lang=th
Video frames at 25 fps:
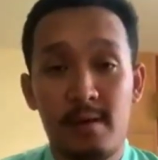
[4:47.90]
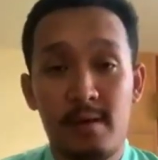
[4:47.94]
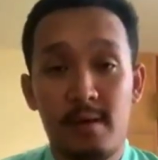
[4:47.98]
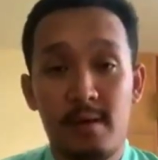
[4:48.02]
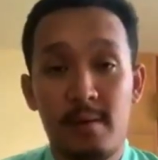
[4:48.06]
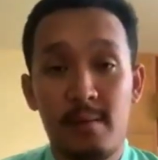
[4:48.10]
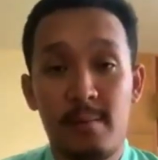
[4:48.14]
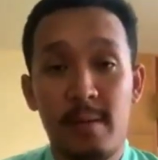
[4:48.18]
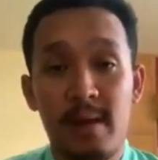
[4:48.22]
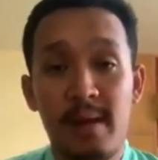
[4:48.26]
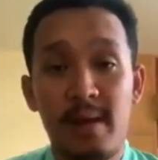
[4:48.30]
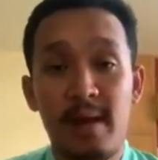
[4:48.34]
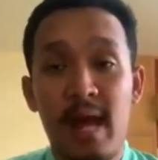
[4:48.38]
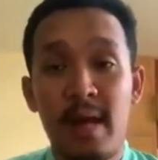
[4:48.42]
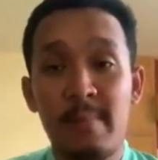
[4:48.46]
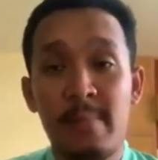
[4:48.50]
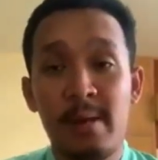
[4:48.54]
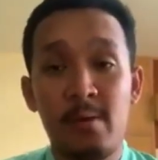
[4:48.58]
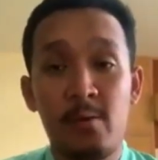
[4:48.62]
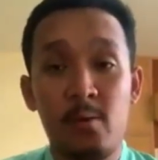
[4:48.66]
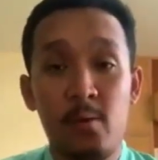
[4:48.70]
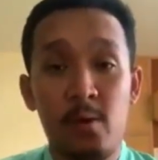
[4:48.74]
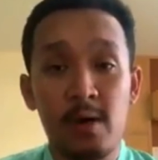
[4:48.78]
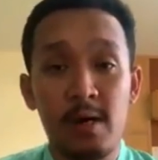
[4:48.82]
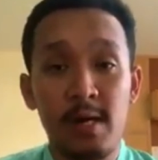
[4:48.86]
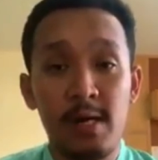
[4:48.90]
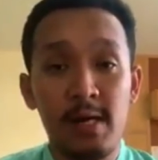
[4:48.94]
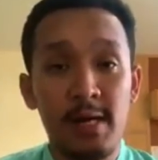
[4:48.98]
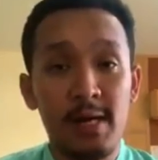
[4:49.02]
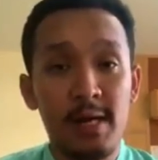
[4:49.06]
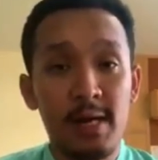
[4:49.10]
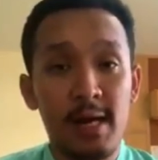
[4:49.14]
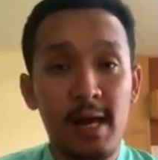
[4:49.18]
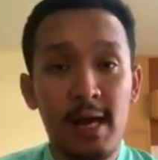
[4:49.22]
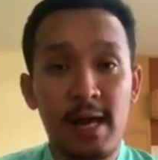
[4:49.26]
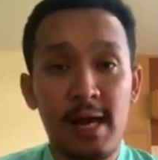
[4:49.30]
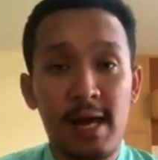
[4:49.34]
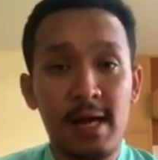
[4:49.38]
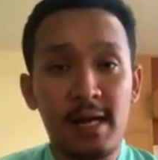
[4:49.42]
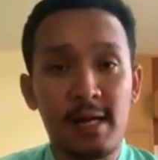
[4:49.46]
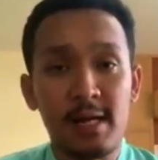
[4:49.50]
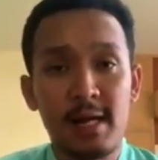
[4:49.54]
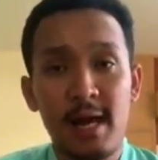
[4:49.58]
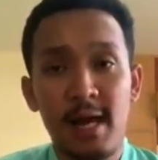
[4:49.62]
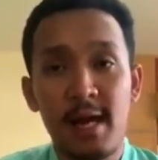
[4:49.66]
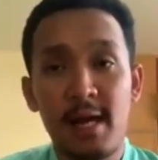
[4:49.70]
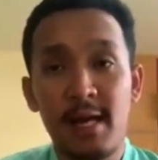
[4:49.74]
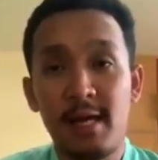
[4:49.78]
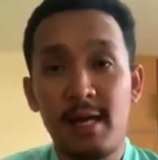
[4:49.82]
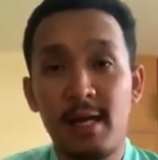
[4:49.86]
ไม่น่าเป็นห่วงในเรื่องอาการ
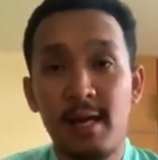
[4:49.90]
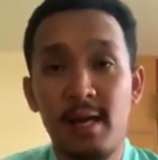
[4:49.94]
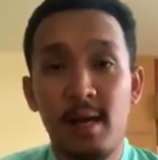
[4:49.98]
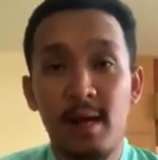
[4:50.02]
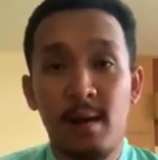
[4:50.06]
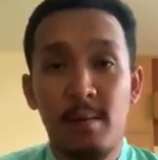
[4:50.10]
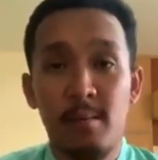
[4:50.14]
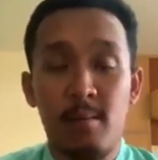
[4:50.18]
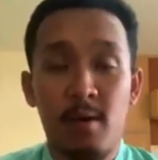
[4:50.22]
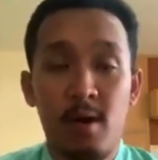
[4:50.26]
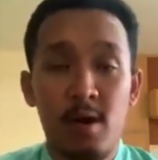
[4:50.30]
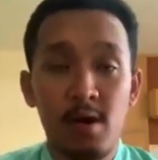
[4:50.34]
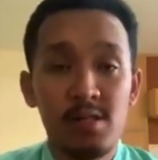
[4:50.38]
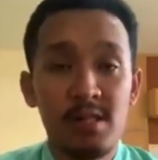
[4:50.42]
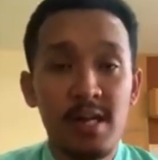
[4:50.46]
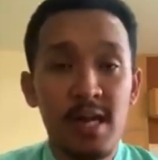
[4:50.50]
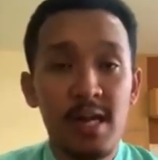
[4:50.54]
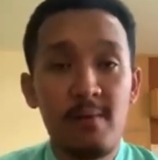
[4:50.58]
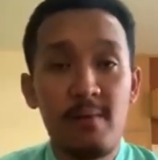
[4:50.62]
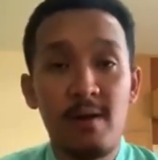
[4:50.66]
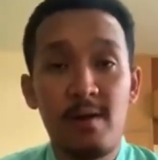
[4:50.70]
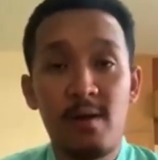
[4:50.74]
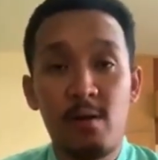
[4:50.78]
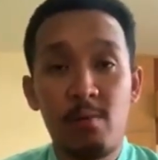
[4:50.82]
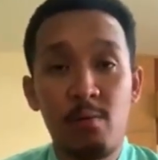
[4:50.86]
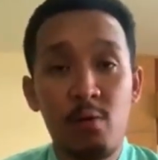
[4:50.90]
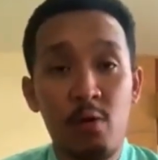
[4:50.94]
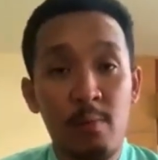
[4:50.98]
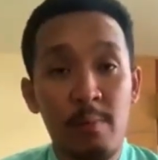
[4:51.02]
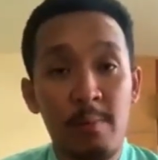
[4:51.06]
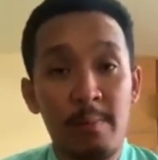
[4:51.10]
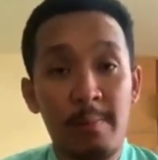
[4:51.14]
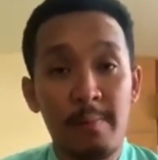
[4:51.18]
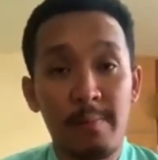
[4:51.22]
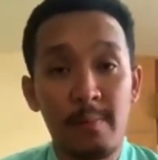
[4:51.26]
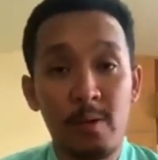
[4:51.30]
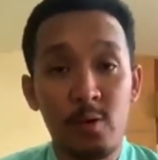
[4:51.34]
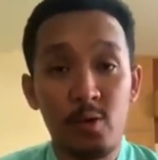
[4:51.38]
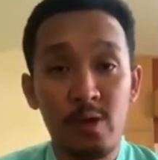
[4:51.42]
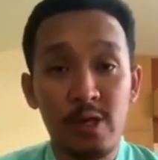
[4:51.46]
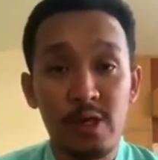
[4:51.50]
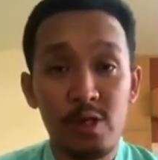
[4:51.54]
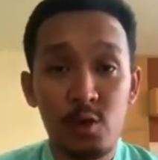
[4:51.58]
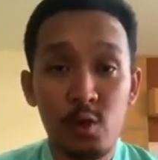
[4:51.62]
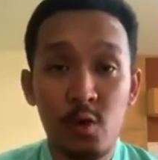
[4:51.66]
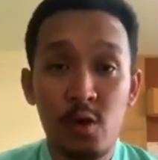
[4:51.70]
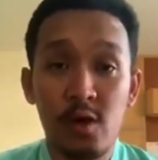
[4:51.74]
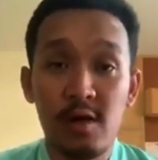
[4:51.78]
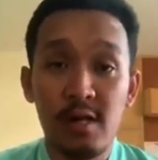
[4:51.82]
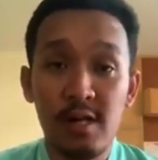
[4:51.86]
ไข้ หมอแจ้งว่าของผมอยู่ใน
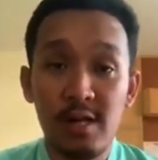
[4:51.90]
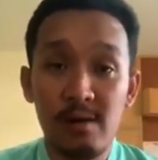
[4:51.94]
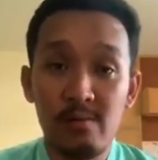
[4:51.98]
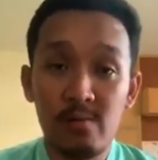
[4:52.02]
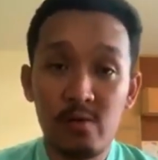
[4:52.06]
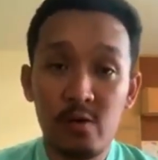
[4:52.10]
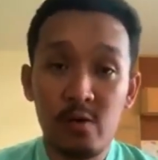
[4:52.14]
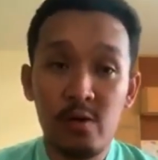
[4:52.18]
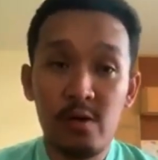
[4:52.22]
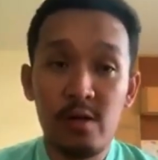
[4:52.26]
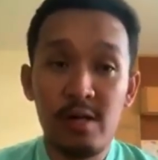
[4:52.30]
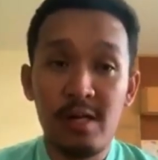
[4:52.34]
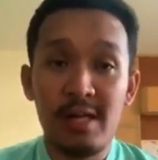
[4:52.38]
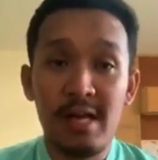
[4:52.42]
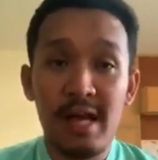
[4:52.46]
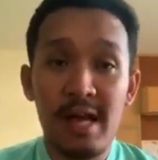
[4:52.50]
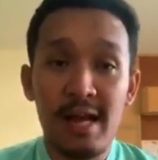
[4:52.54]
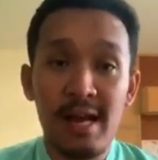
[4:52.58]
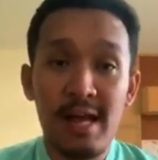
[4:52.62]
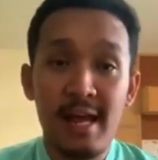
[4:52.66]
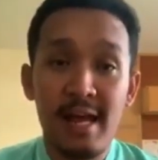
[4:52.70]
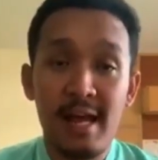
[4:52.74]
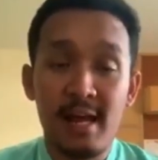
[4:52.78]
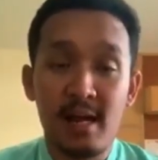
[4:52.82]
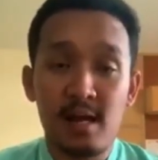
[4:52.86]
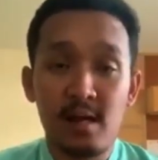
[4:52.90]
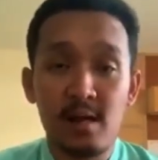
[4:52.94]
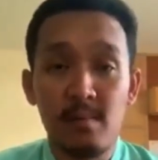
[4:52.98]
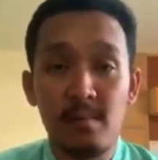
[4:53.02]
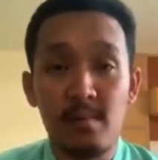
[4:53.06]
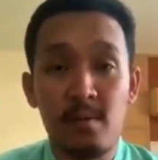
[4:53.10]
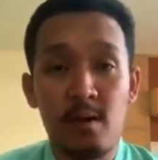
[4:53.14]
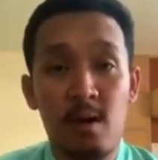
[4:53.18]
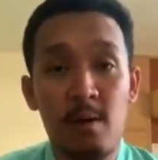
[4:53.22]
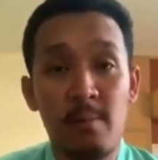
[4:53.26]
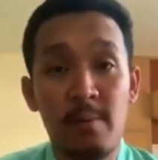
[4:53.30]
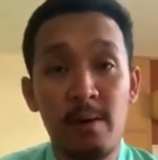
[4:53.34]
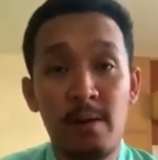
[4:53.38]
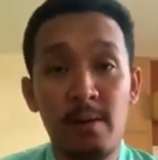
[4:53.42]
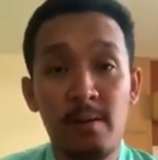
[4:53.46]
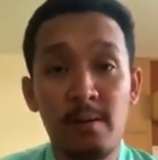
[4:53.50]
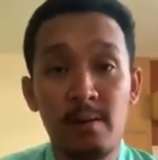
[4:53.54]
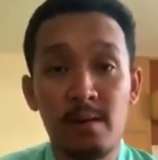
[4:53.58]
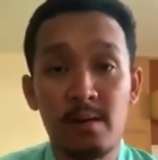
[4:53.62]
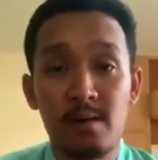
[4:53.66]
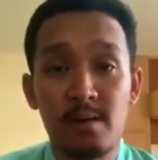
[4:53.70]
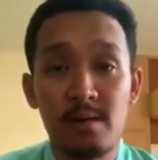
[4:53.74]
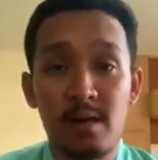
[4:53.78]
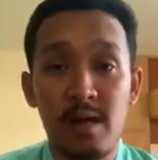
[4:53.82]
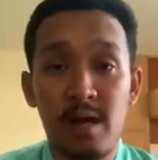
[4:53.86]
ช่วงเริ่มต้นระยะแรก เพราะเพิ่ง
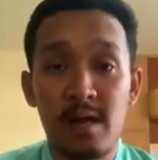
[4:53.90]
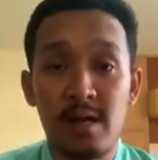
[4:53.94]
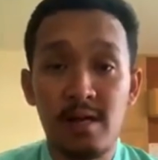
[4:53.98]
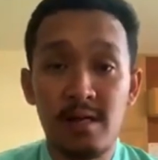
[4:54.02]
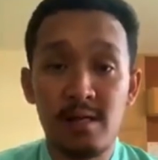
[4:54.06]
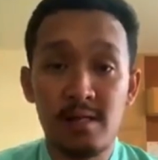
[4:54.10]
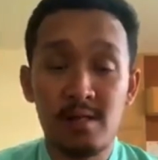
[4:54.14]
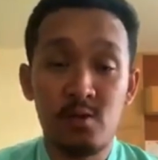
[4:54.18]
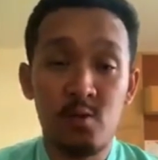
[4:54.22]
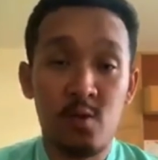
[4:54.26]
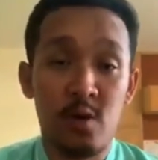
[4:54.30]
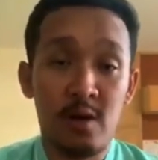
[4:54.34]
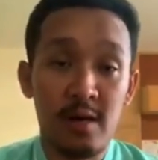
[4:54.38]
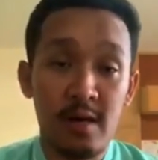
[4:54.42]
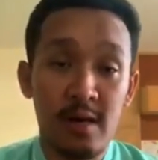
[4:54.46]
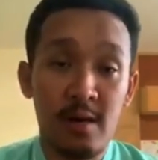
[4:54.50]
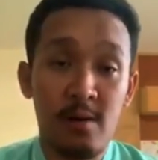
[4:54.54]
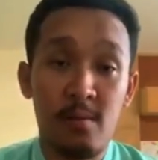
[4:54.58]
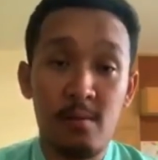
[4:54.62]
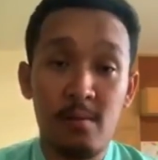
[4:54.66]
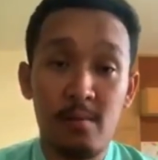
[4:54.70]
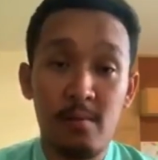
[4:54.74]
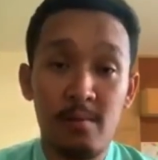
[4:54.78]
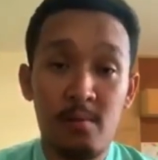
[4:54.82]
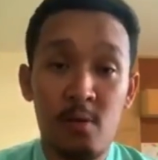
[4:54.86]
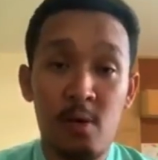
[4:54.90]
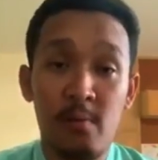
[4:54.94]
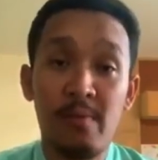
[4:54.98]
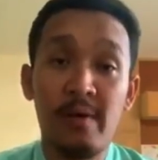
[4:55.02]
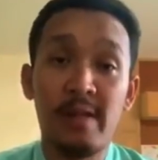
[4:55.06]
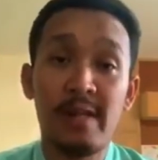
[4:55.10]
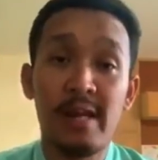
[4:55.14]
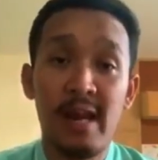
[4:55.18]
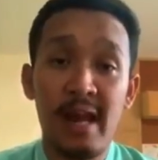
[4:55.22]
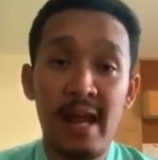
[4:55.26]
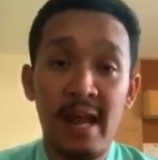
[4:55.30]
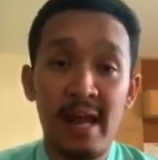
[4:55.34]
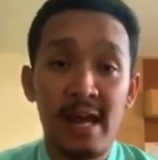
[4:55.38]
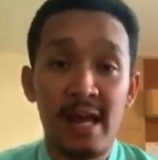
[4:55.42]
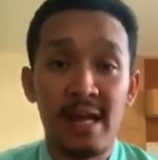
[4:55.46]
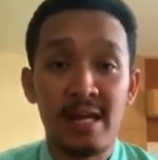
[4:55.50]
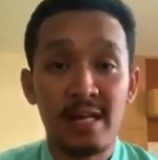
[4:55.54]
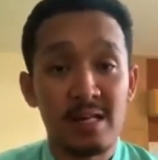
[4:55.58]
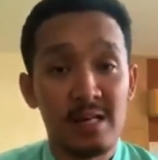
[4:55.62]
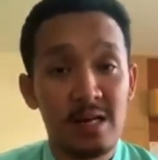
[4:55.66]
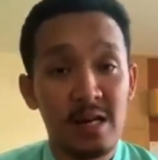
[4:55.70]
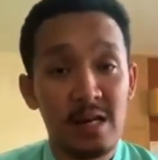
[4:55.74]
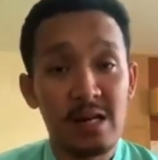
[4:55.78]
ถ้าเกิดตรวจแล้วพบตั้งแต่แรกอ่ะ